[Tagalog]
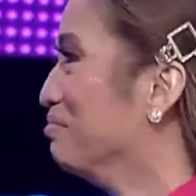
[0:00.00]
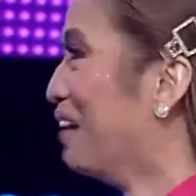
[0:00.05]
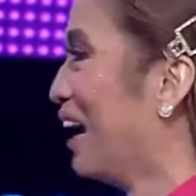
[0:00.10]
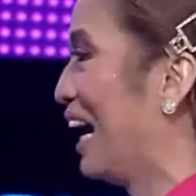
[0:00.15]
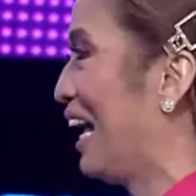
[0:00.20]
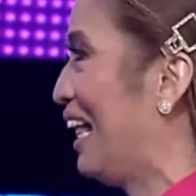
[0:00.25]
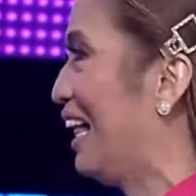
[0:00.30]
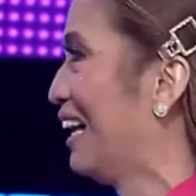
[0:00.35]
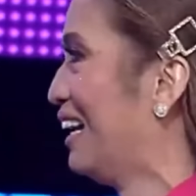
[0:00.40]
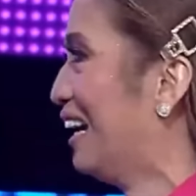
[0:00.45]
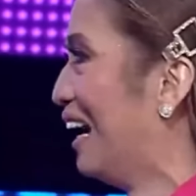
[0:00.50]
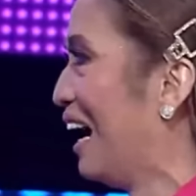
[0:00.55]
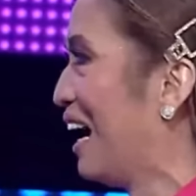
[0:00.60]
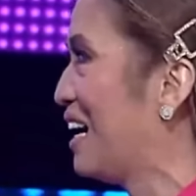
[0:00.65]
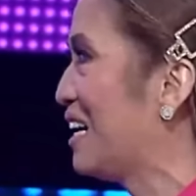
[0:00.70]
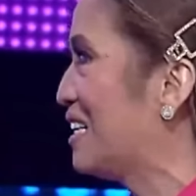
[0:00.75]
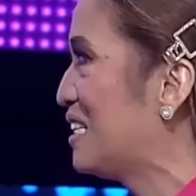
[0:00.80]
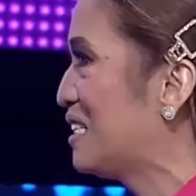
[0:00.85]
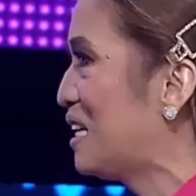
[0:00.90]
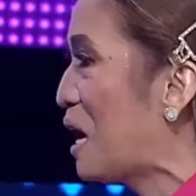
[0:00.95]
Anton, pass
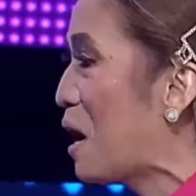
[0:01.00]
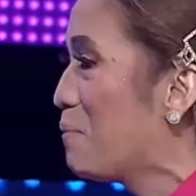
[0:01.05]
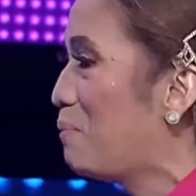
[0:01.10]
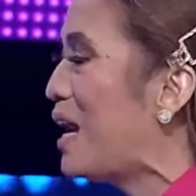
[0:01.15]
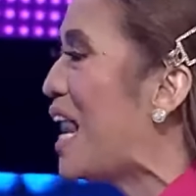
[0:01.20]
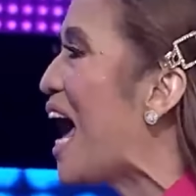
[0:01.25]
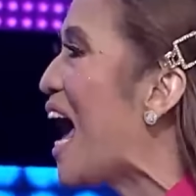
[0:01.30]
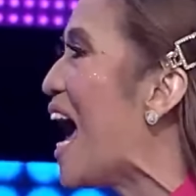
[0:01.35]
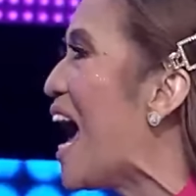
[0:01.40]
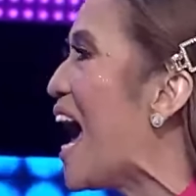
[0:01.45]
or play? Play!